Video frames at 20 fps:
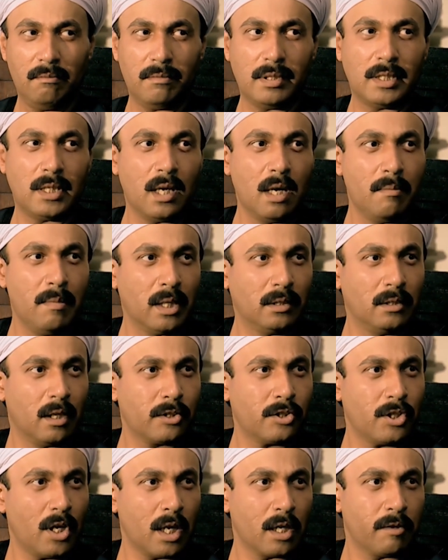بس انا ما
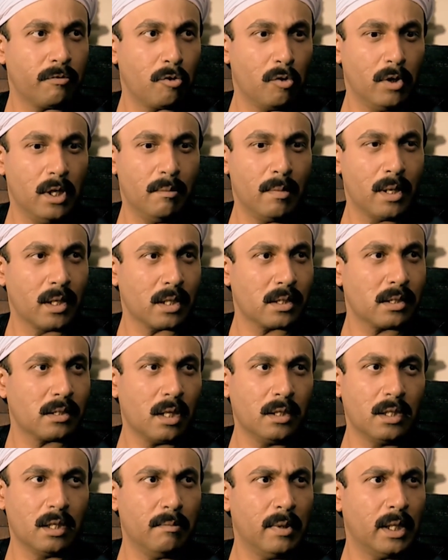اقدرش اعرف كل مره
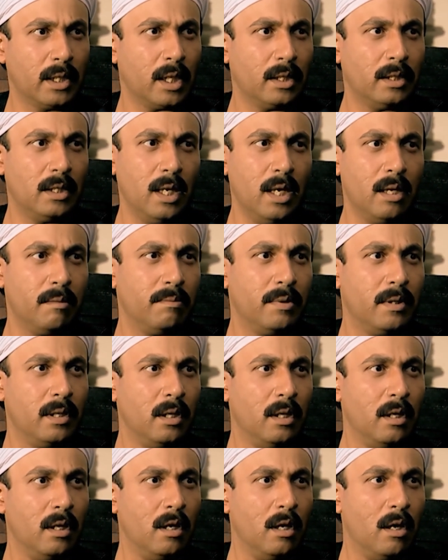الصادق من الكذاب
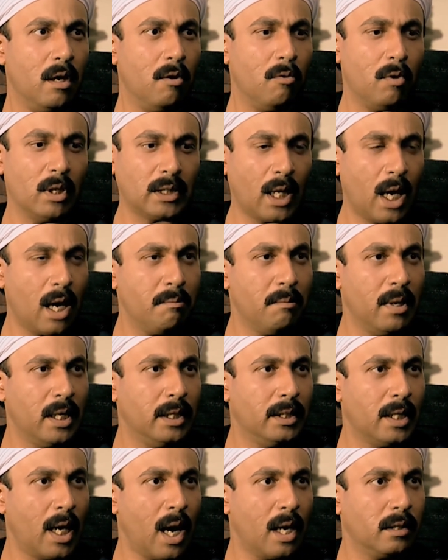واتحمل
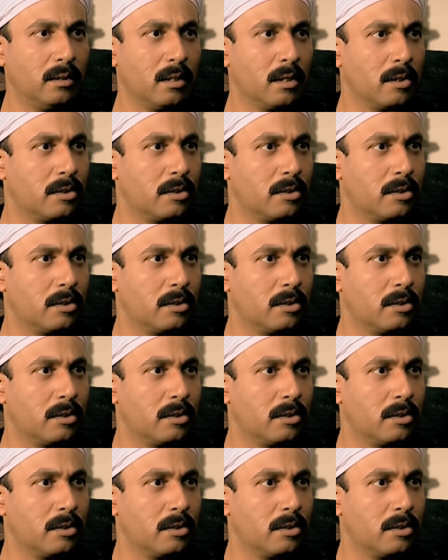ان حد